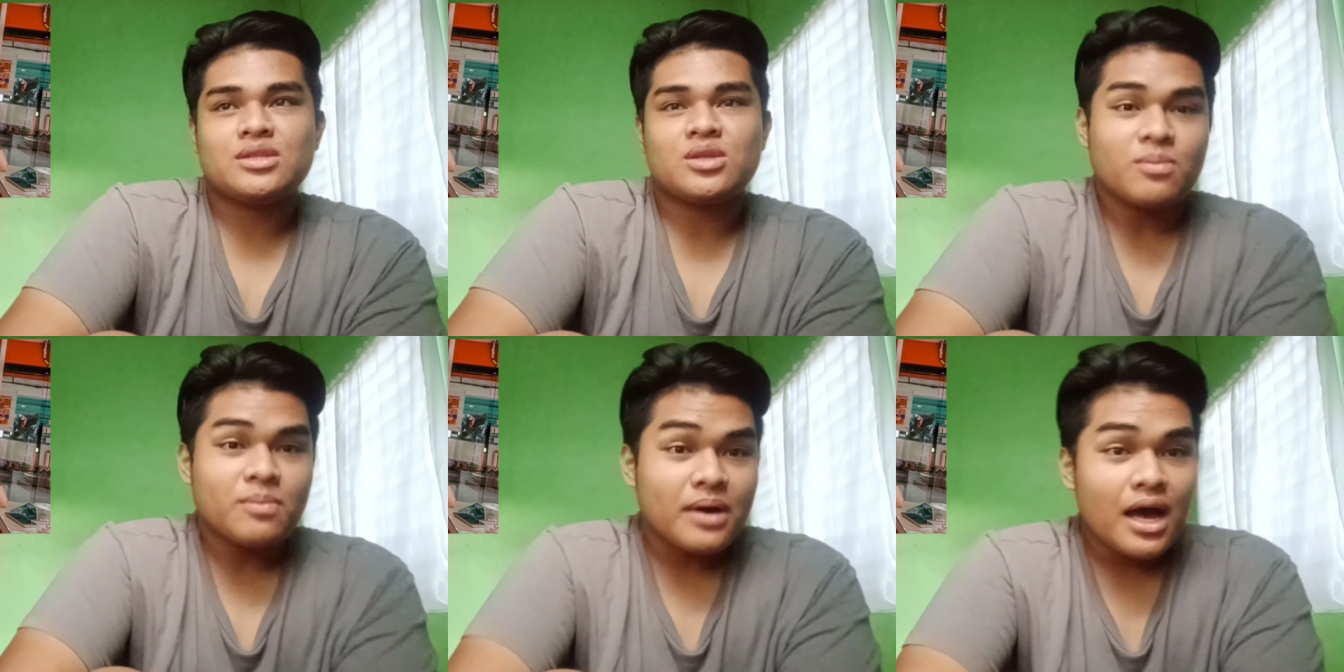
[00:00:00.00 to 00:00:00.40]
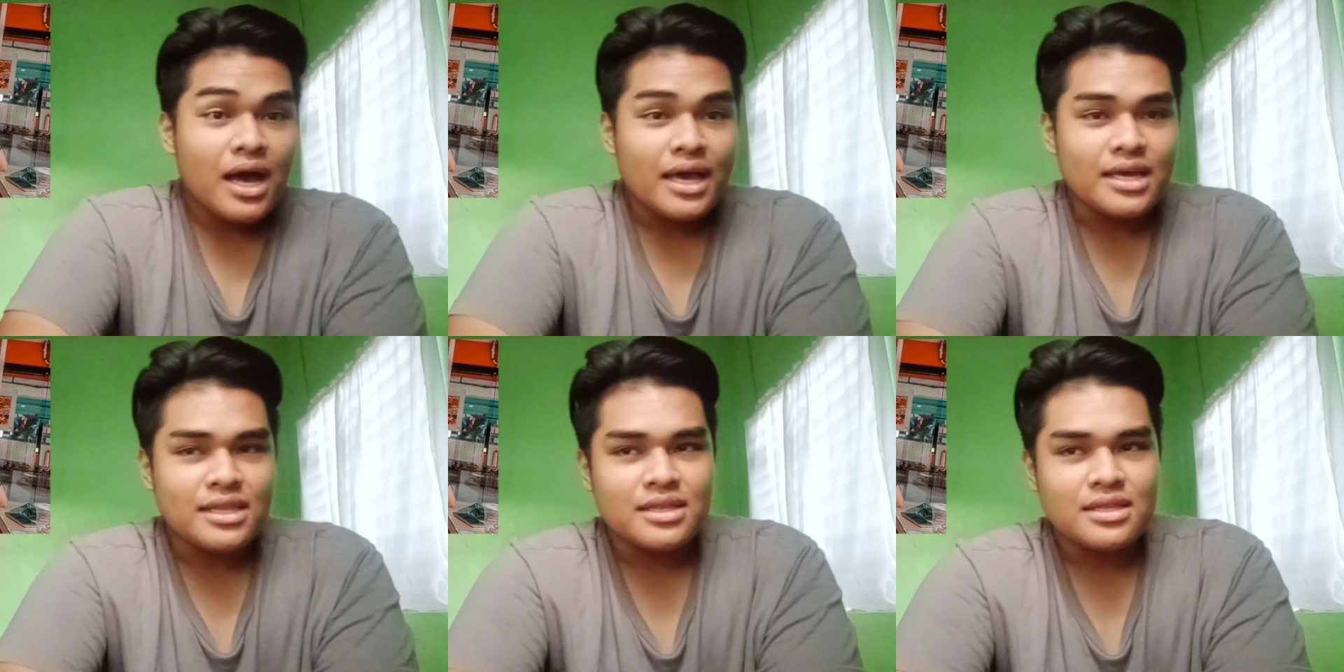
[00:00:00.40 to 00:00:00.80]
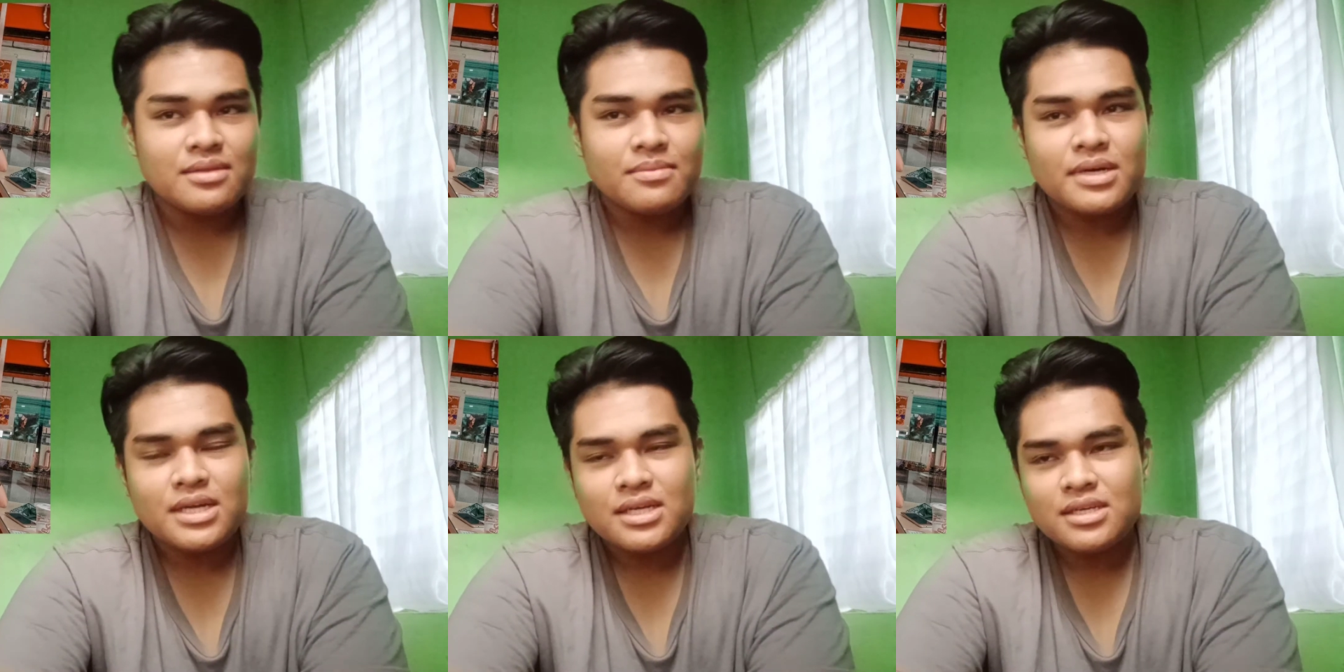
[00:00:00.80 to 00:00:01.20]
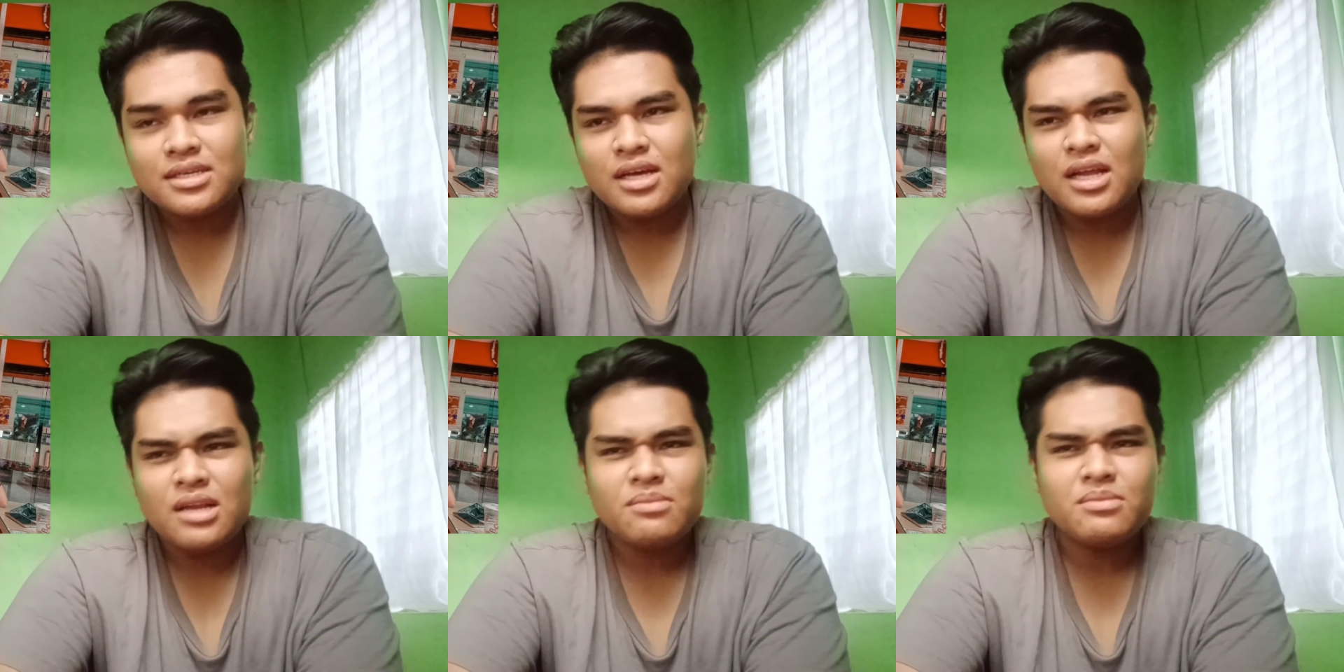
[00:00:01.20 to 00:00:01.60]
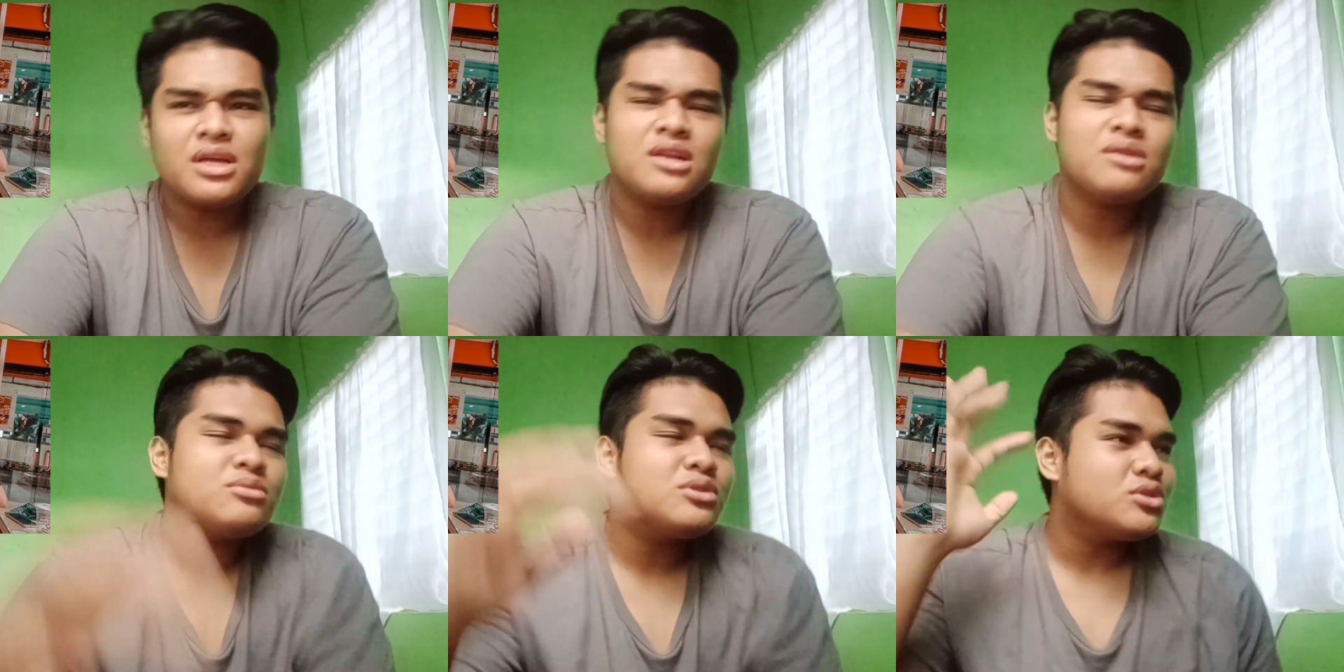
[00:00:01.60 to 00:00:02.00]
tropahin parang alam
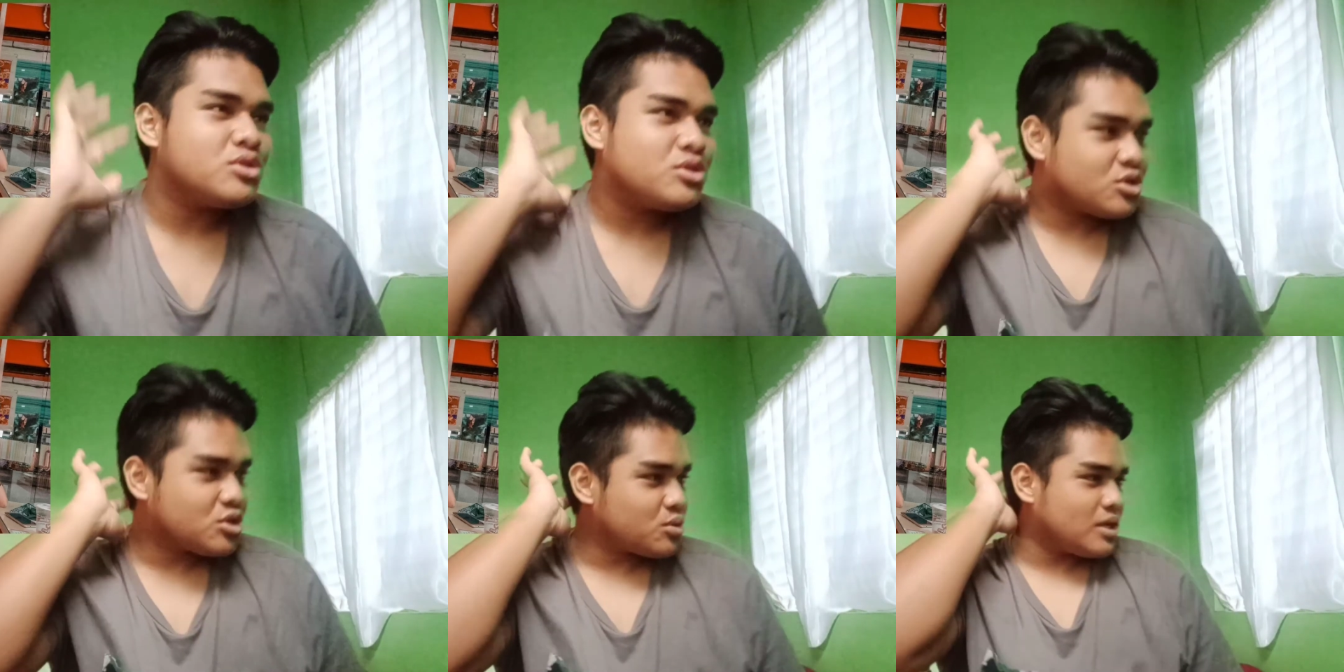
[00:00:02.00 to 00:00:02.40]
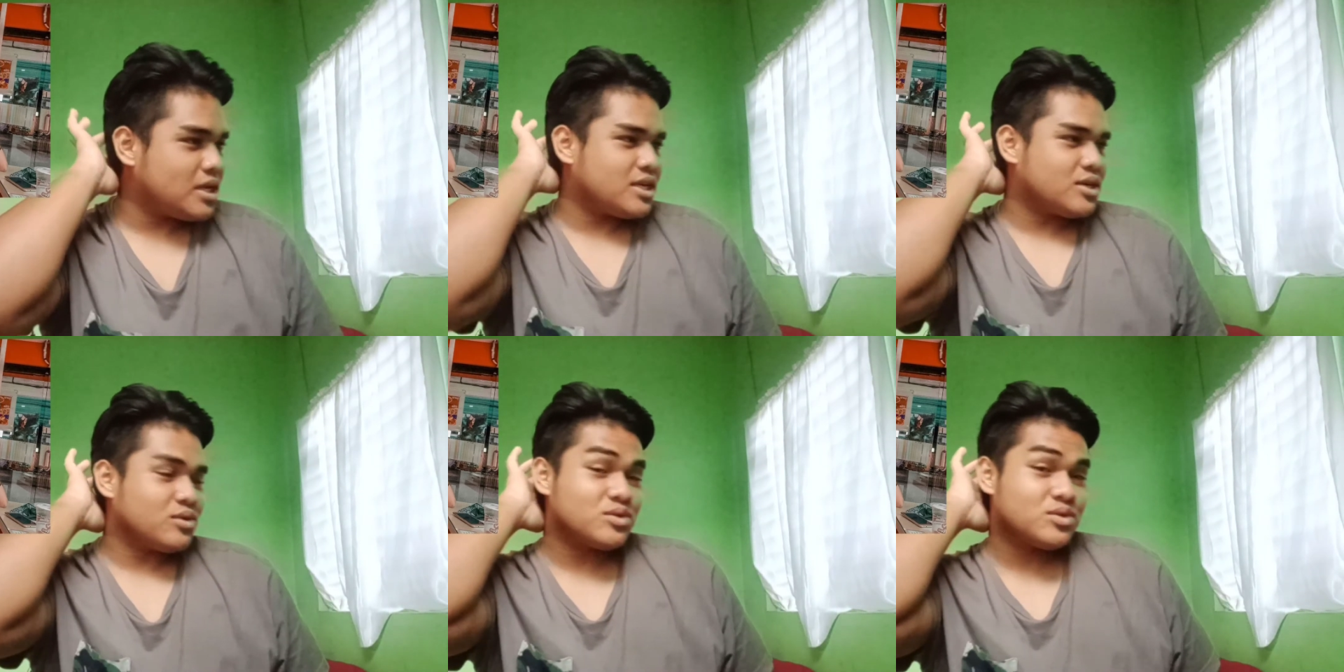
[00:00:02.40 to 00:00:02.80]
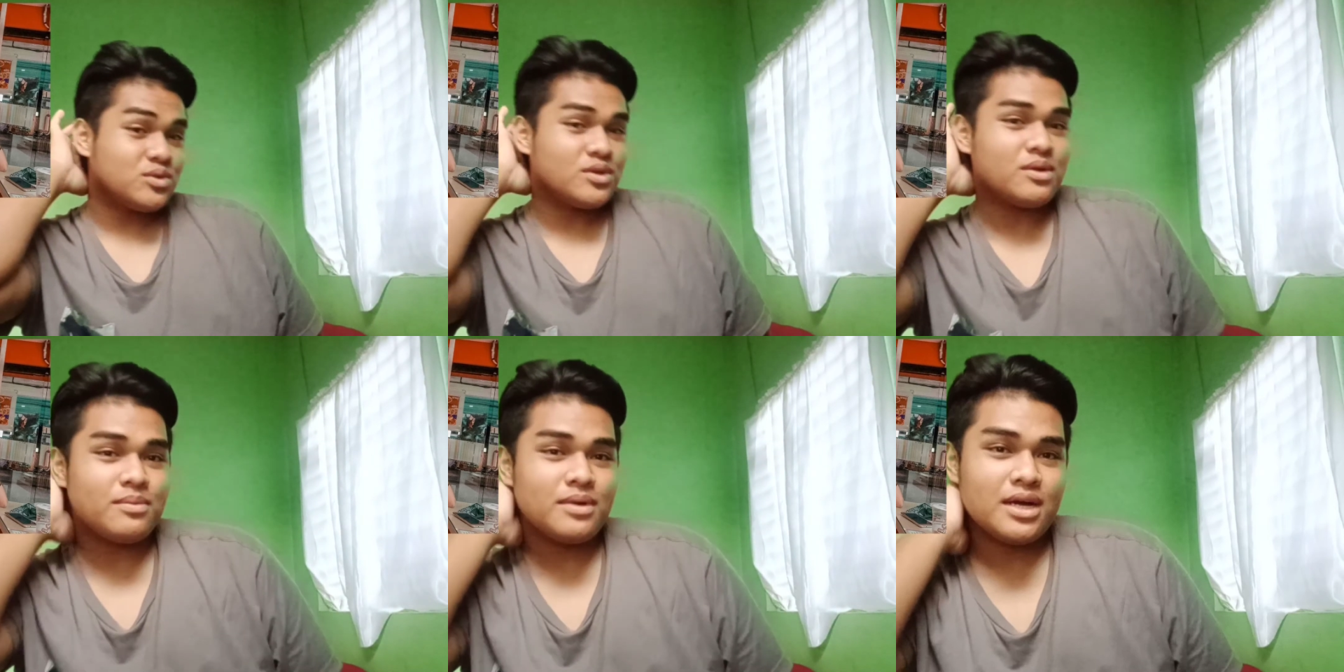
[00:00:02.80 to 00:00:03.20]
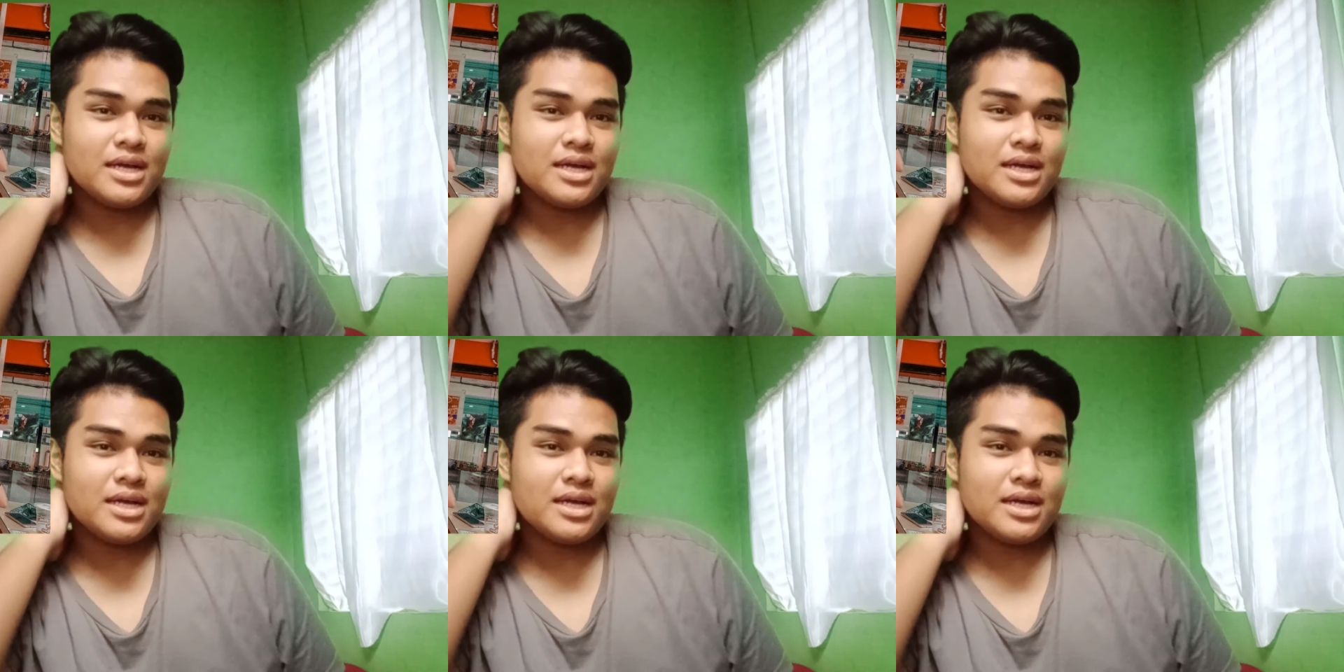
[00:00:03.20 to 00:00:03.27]
alam niyo usually na gusto ng